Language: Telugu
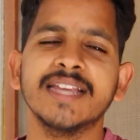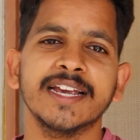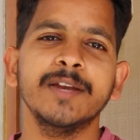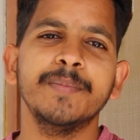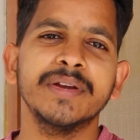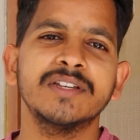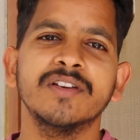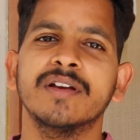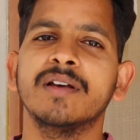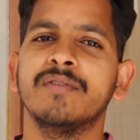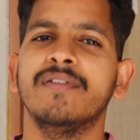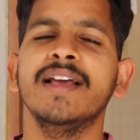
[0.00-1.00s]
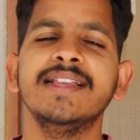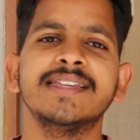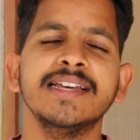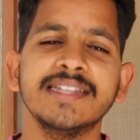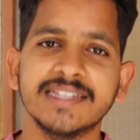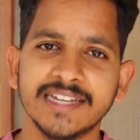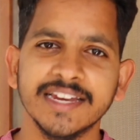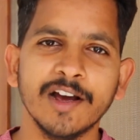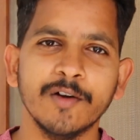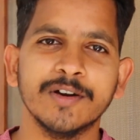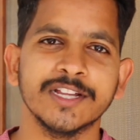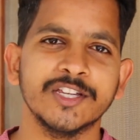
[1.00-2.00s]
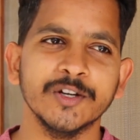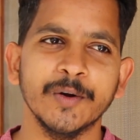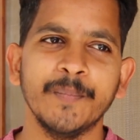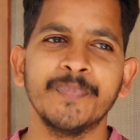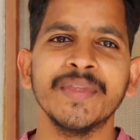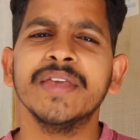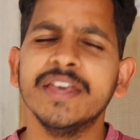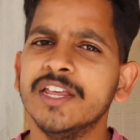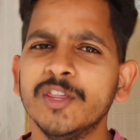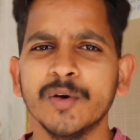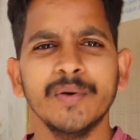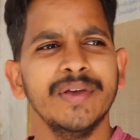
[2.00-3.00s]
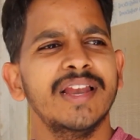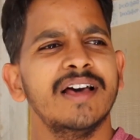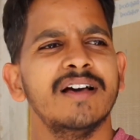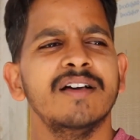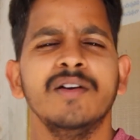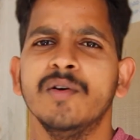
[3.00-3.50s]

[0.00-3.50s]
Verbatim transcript: సెకండ్ పిక్చర్ యొక్క ఫైల్ సైజ్ చిన్నగా ఉండొచ్చు ఎందుకు ఇలా